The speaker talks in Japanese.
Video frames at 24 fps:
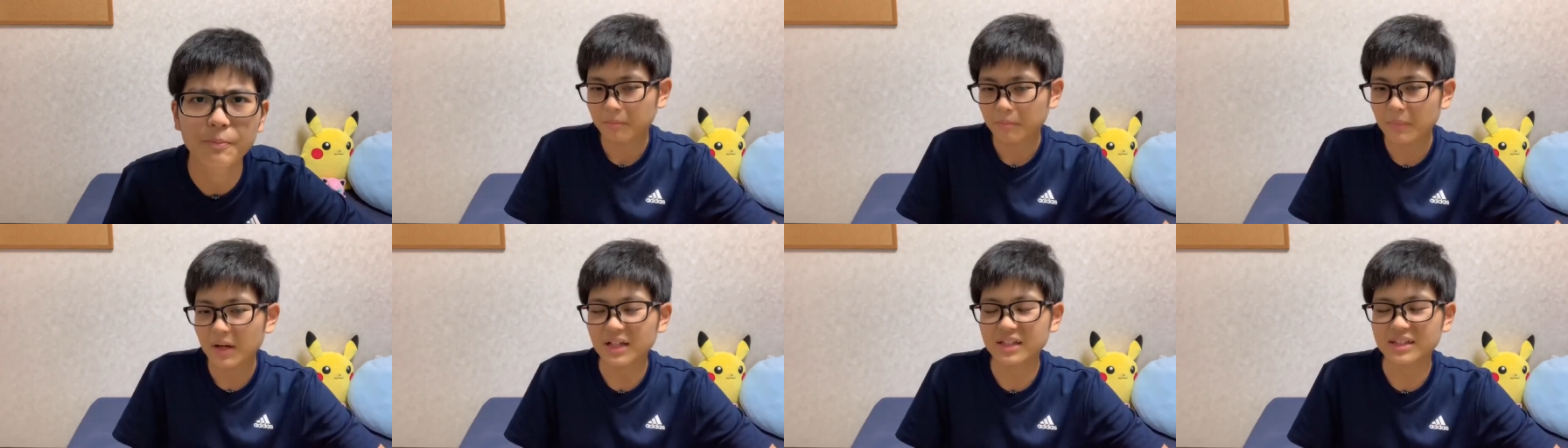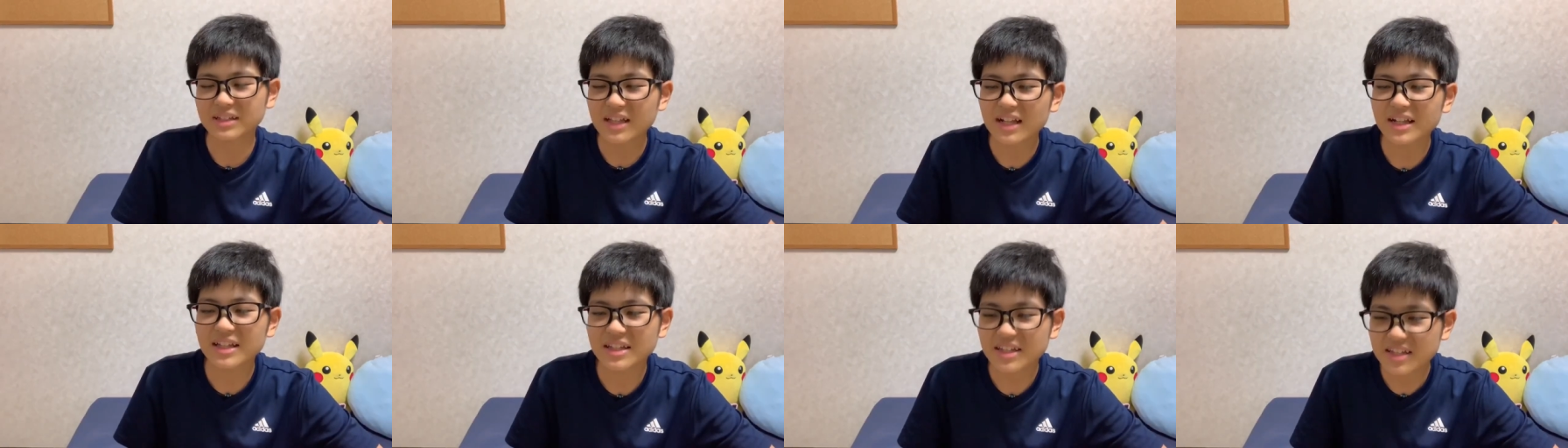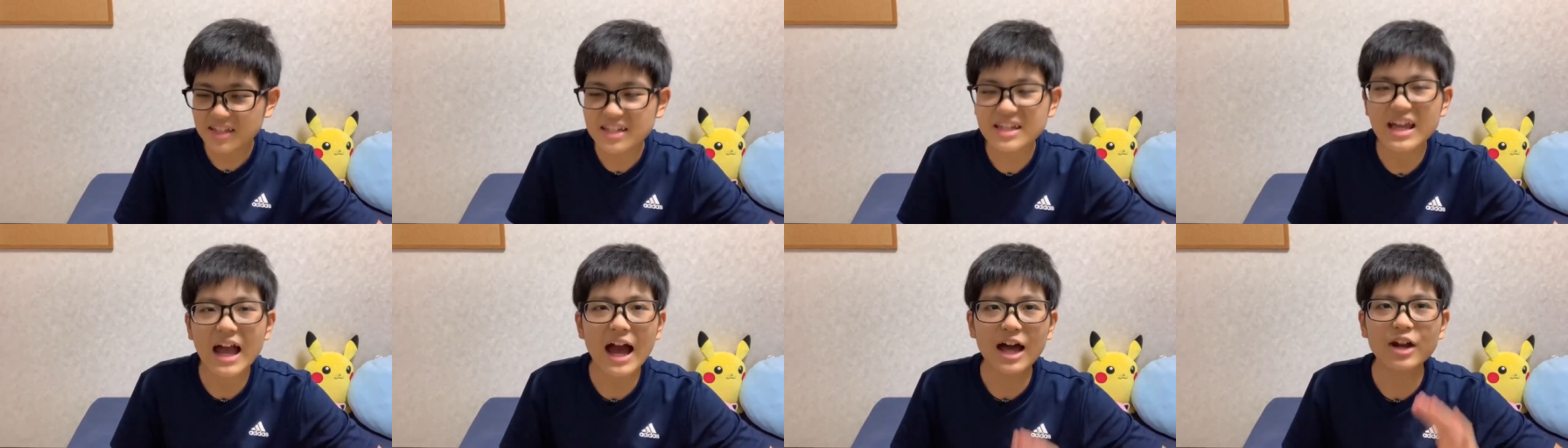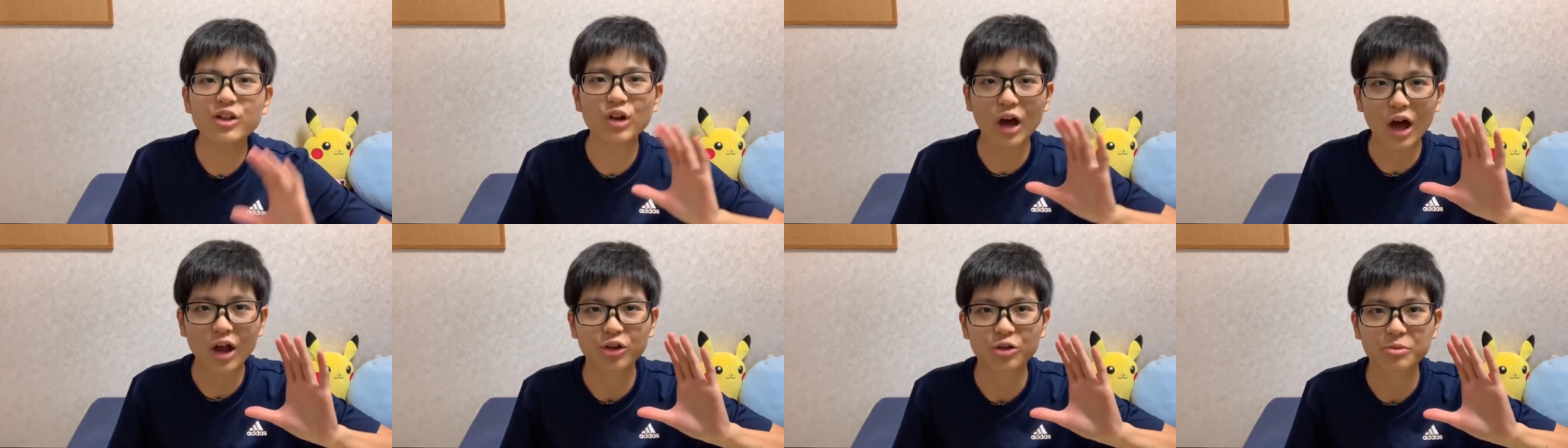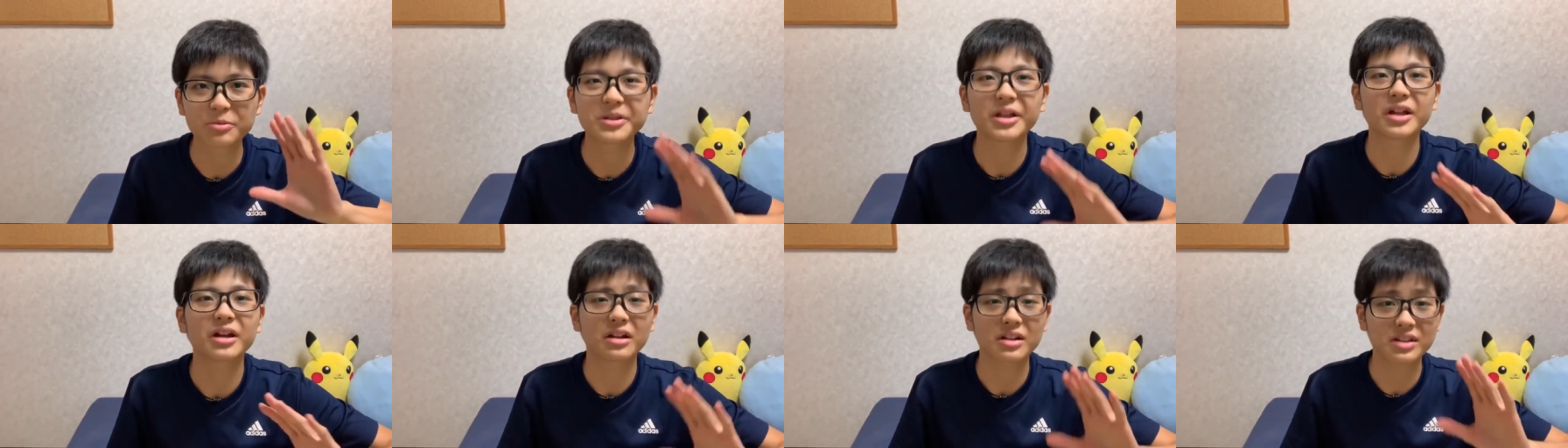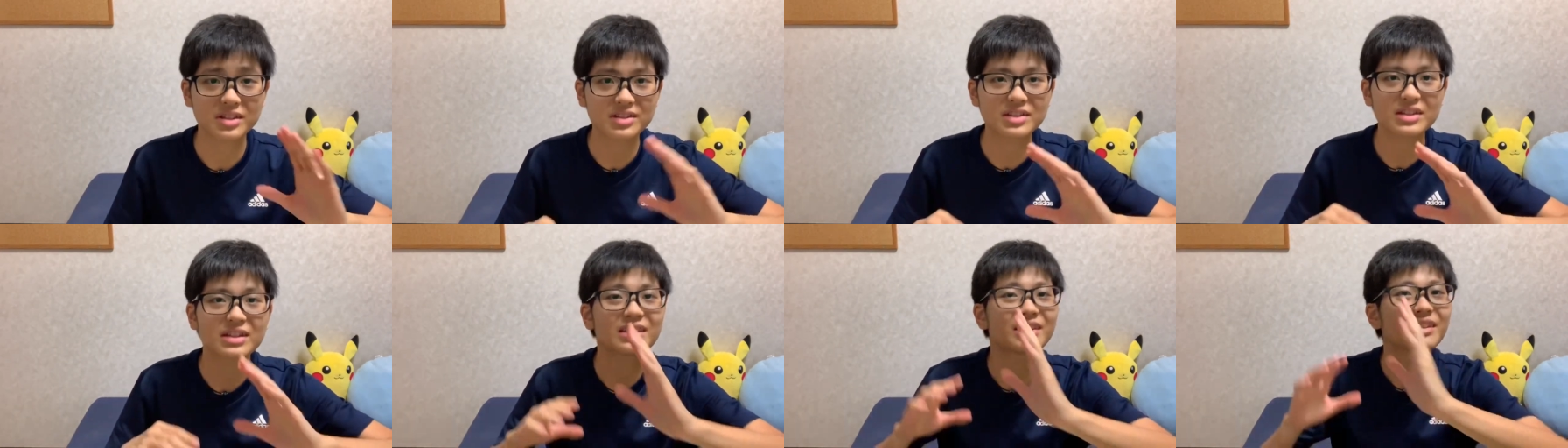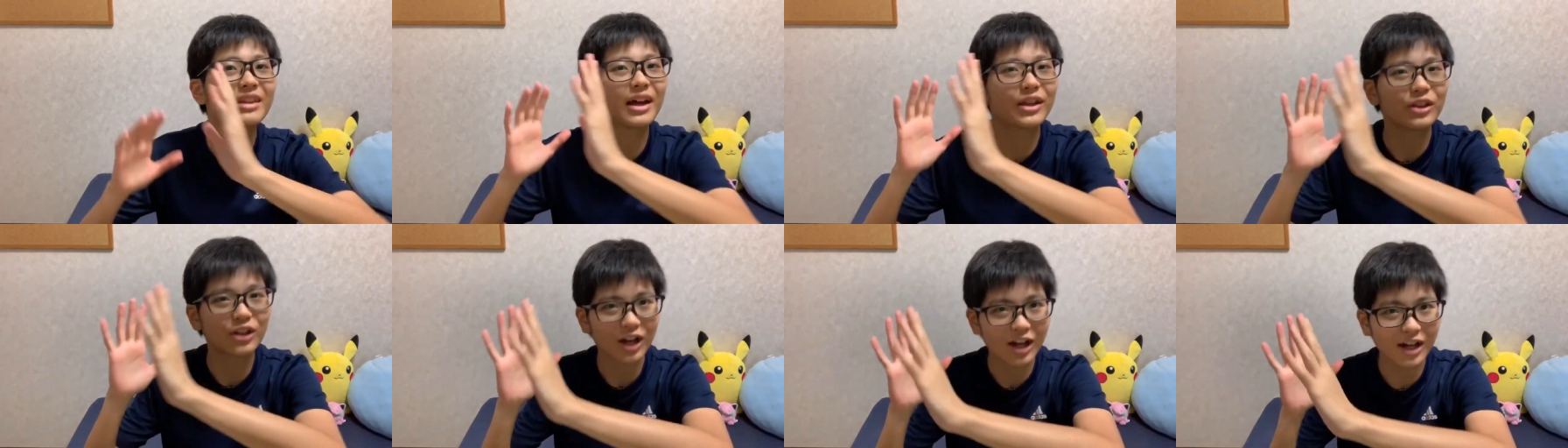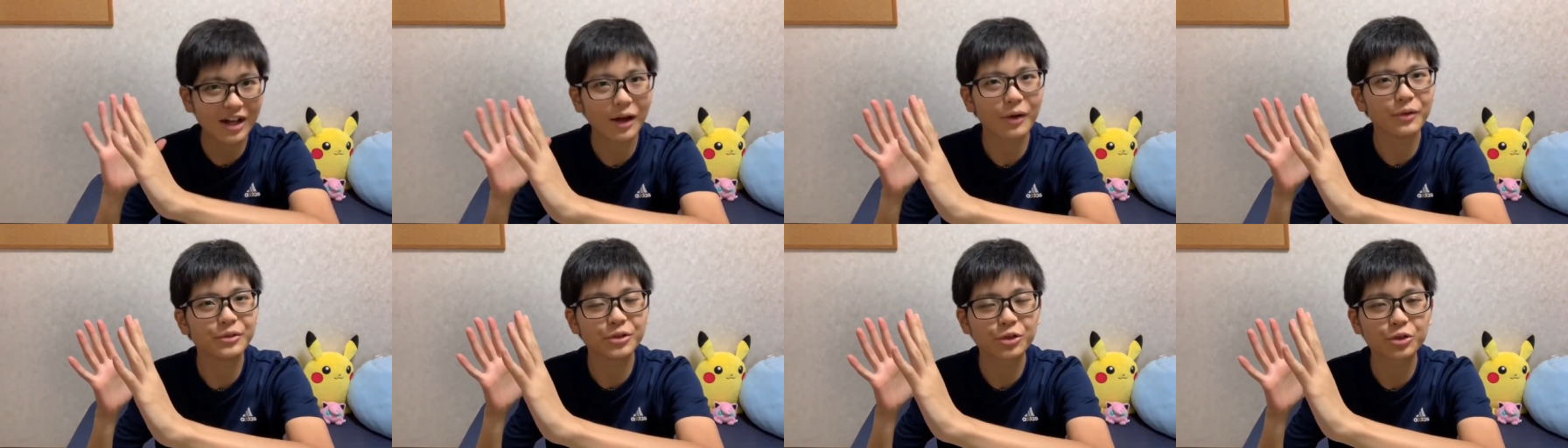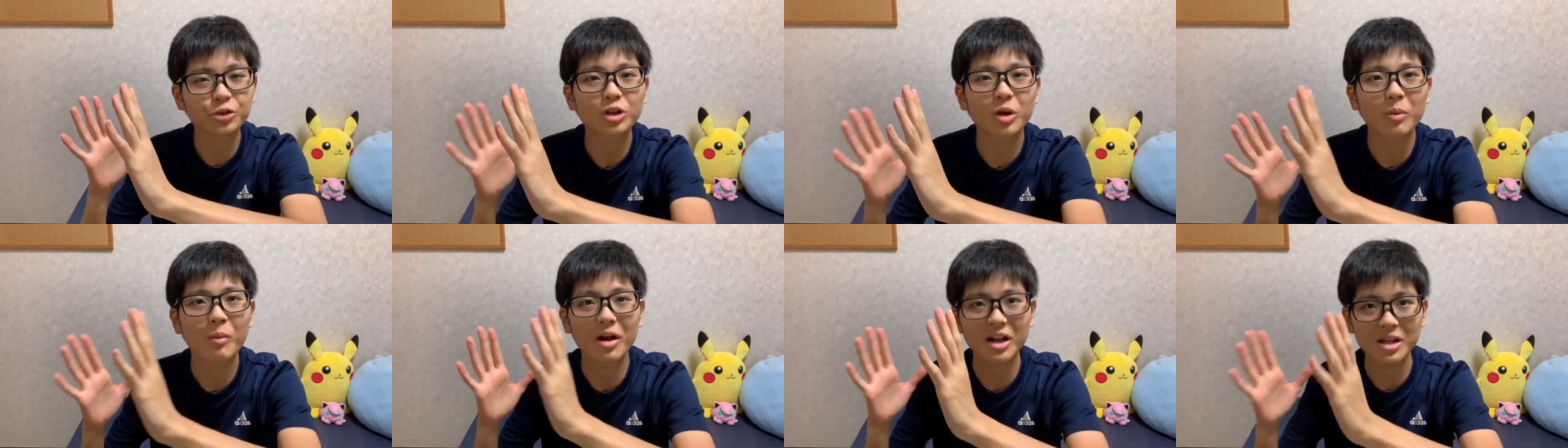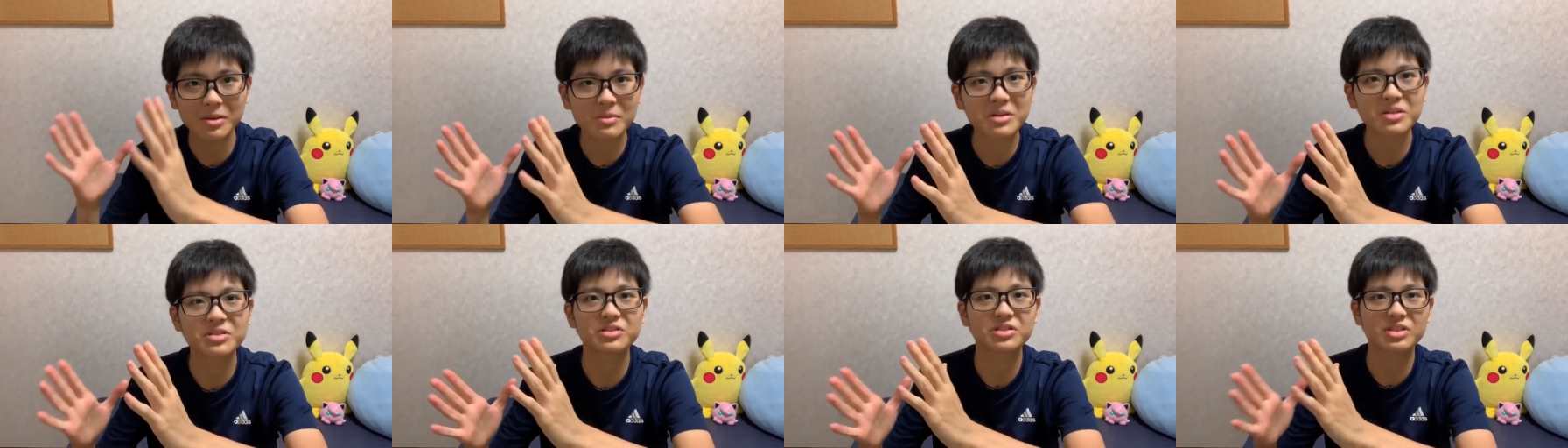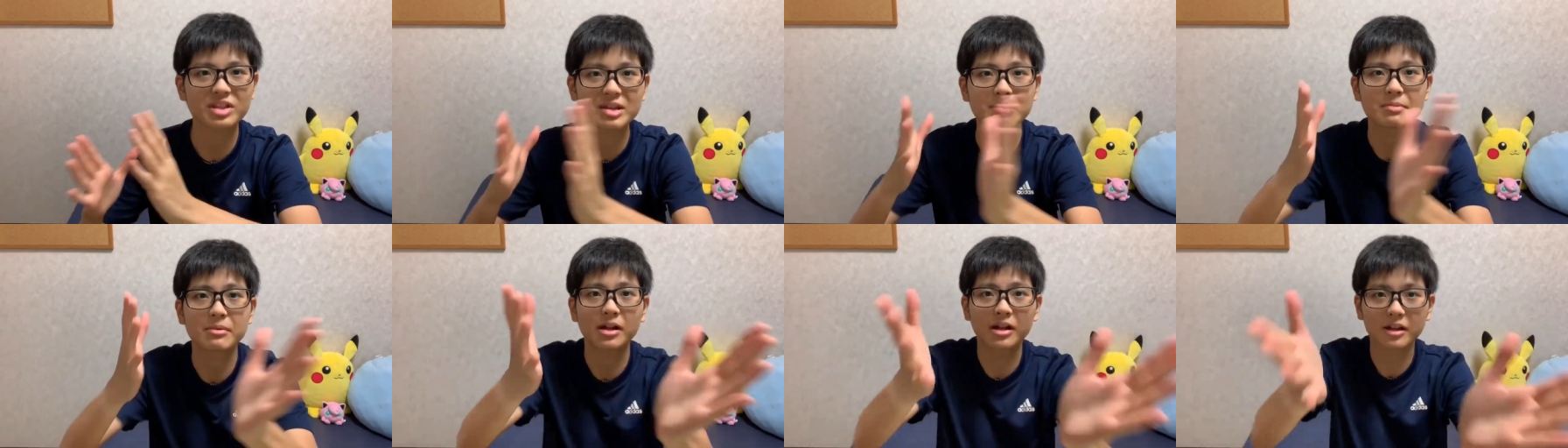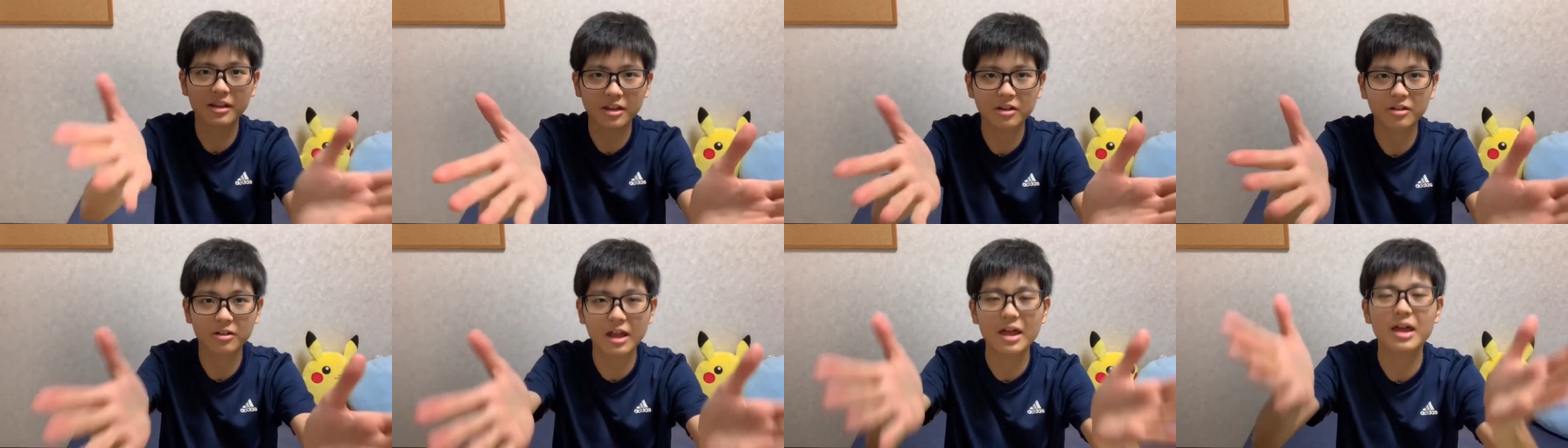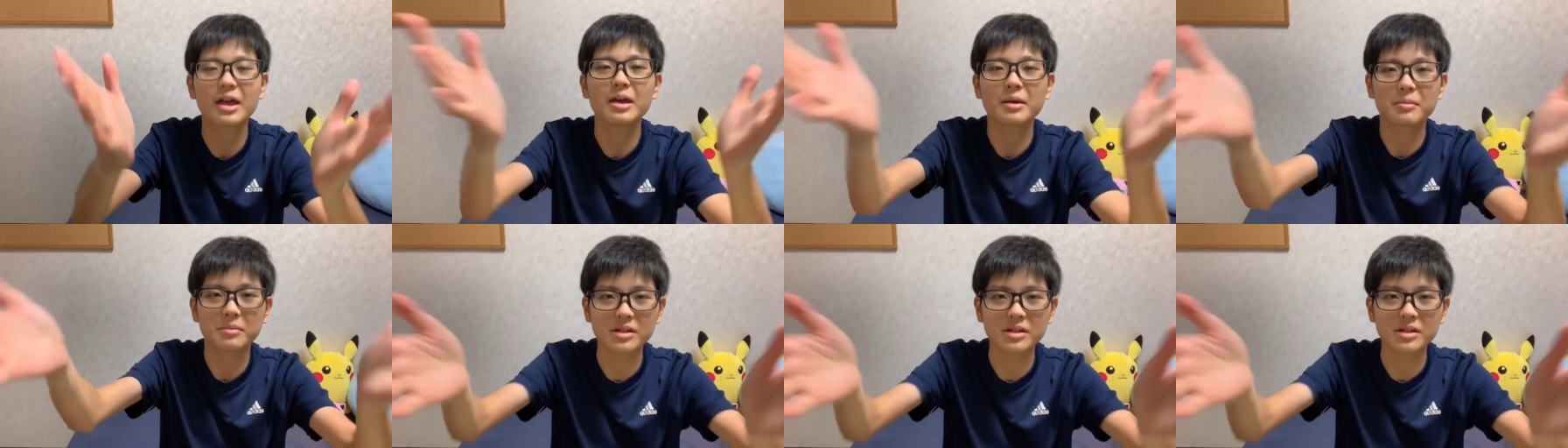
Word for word: まあ左利きあるあるみたいなね、ツイッターのアカウントとかもありますし、あなたのね、